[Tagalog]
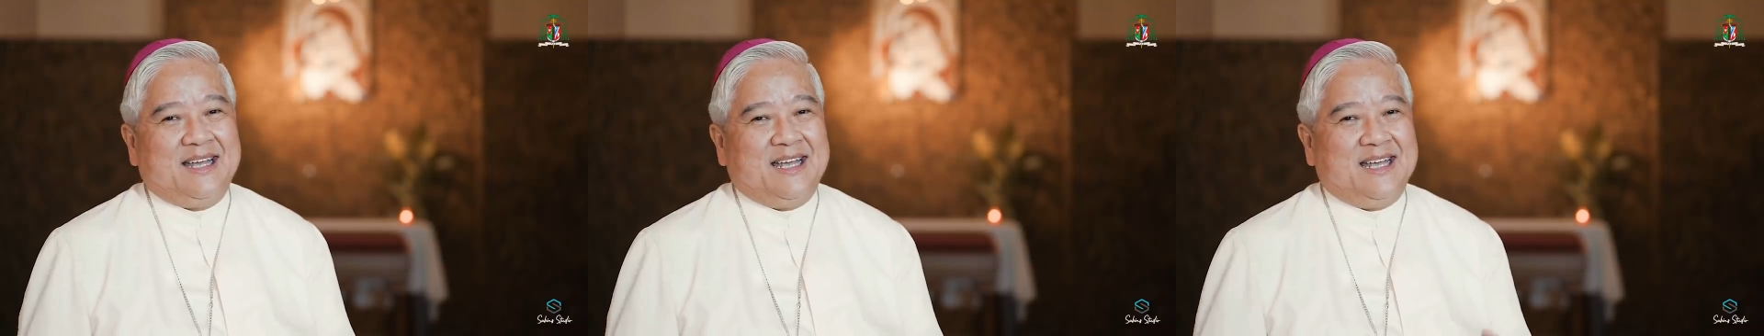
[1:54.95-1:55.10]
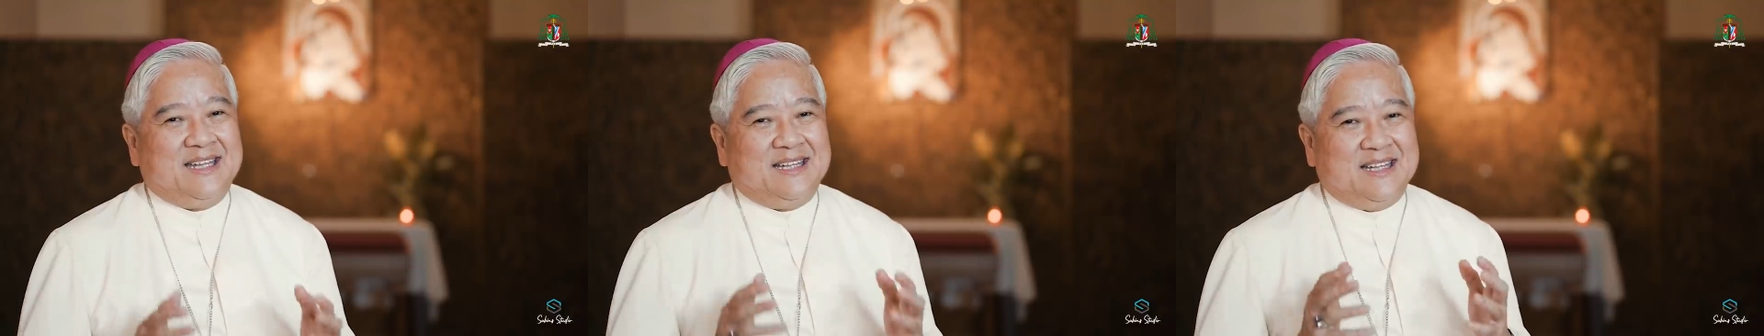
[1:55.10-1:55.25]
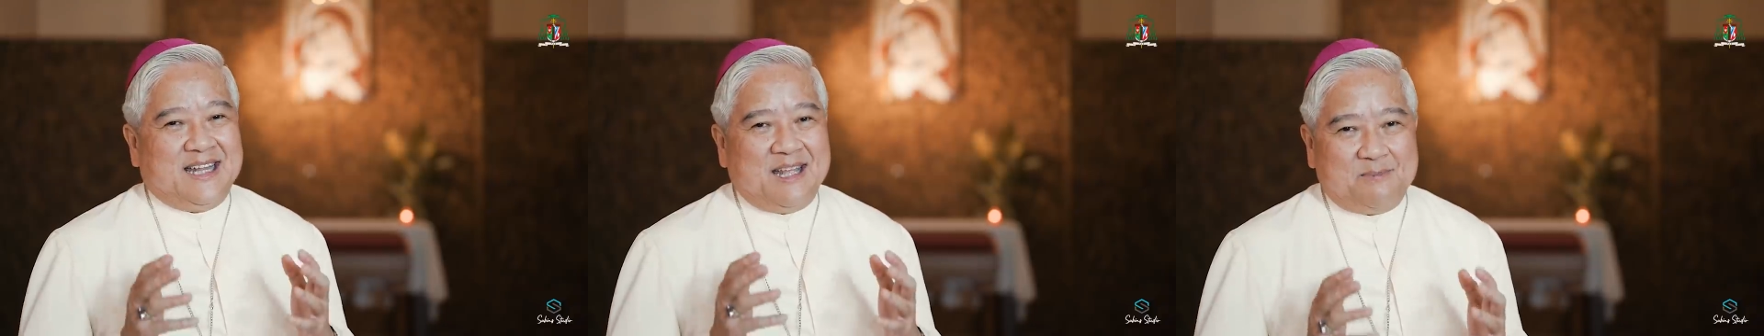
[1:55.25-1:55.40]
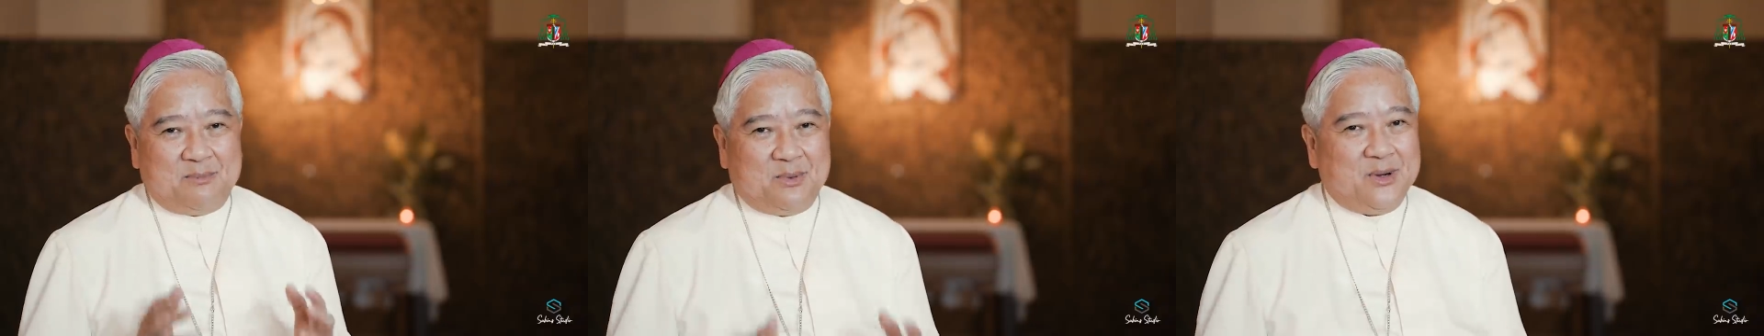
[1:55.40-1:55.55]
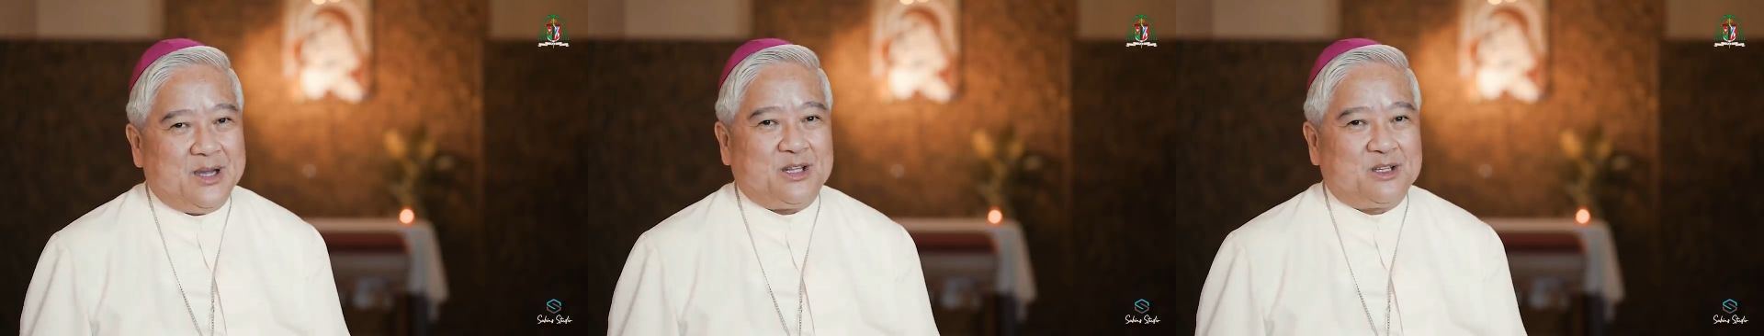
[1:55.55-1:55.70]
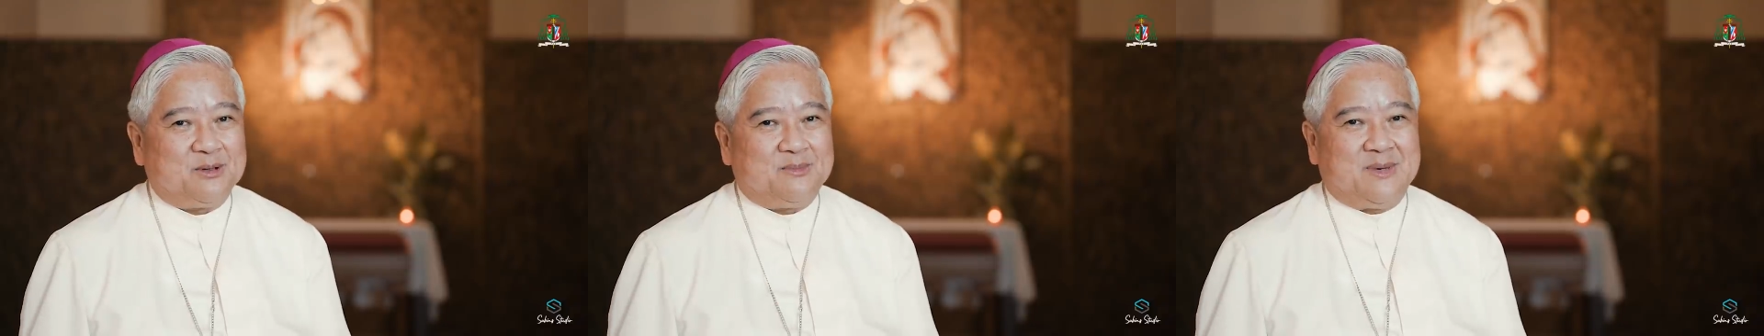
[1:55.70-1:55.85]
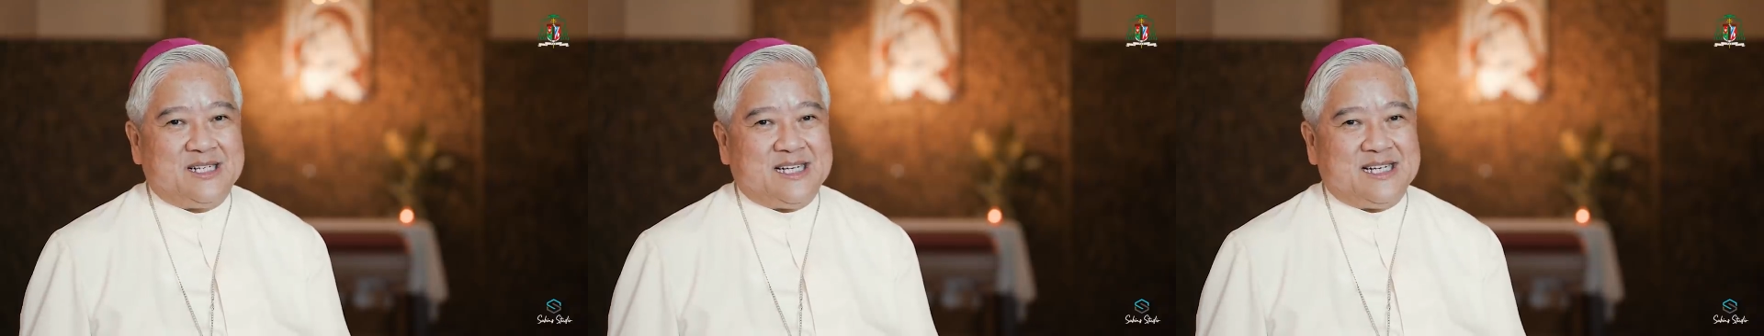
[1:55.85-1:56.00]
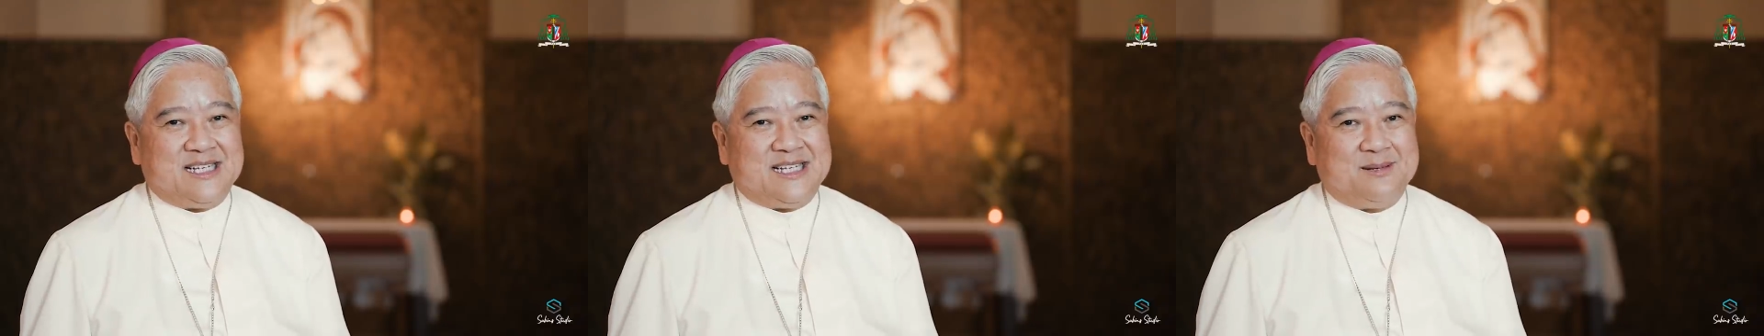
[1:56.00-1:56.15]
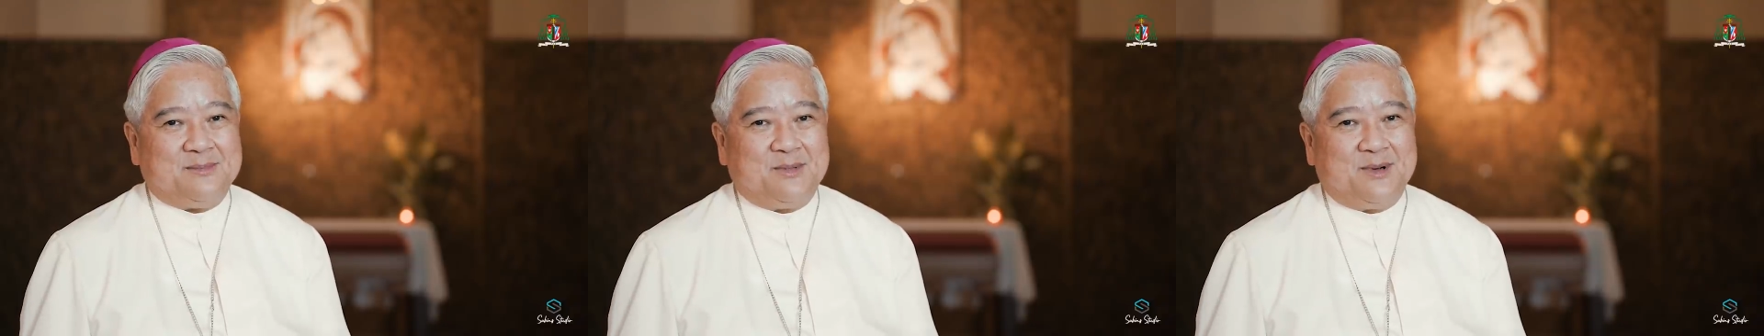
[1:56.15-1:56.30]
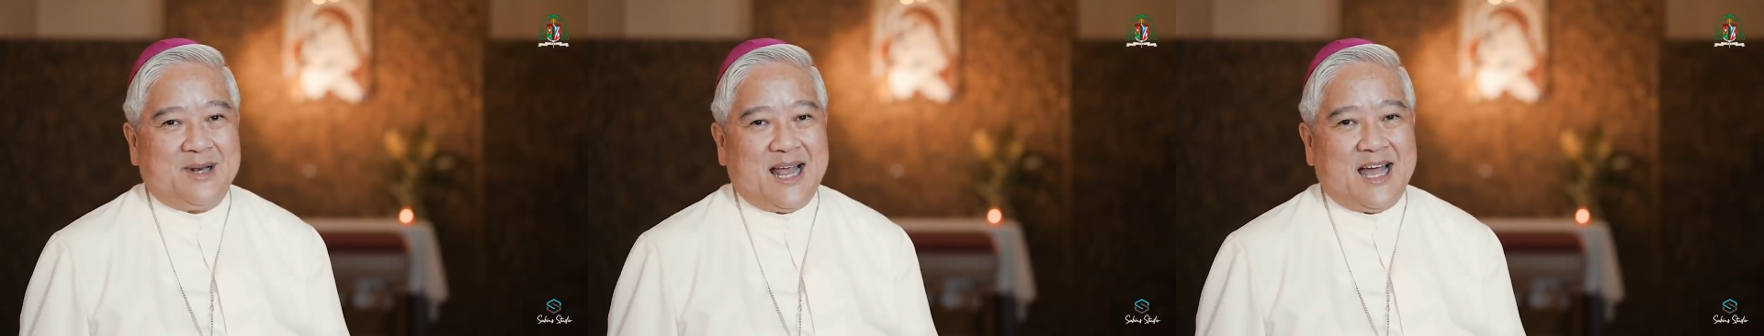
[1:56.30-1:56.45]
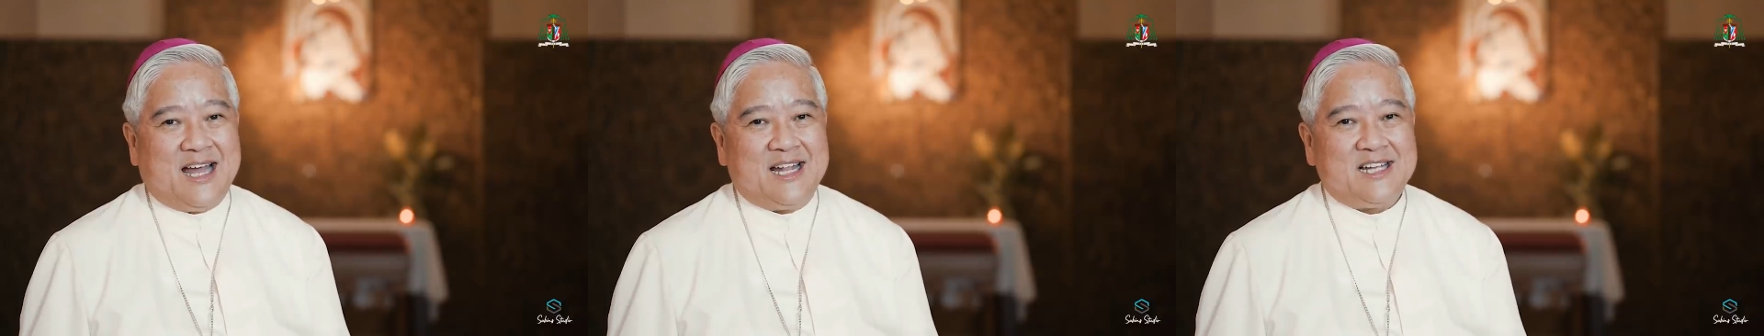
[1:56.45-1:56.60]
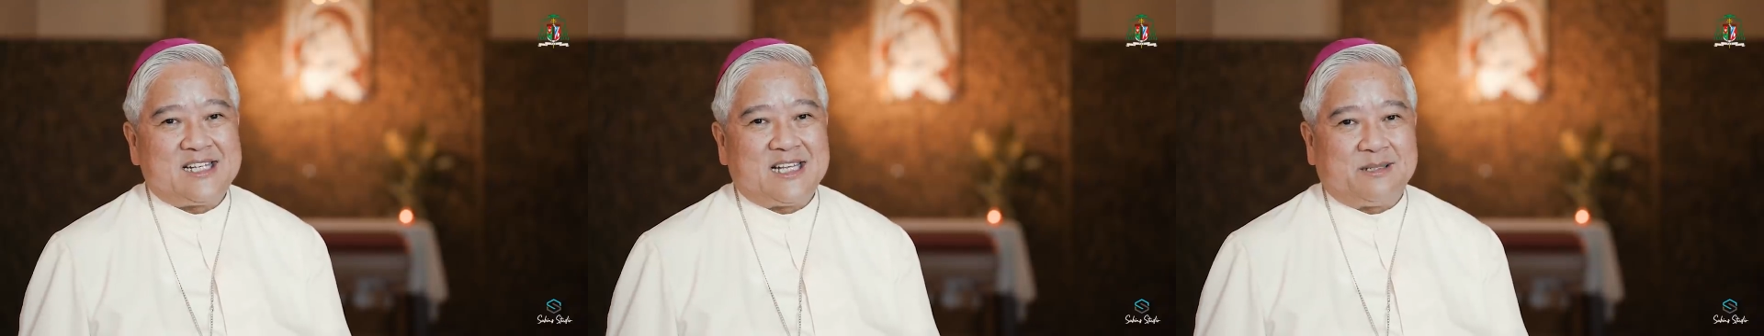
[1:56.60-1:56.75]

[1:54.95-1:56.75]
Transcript: Hindi po ito masisimulan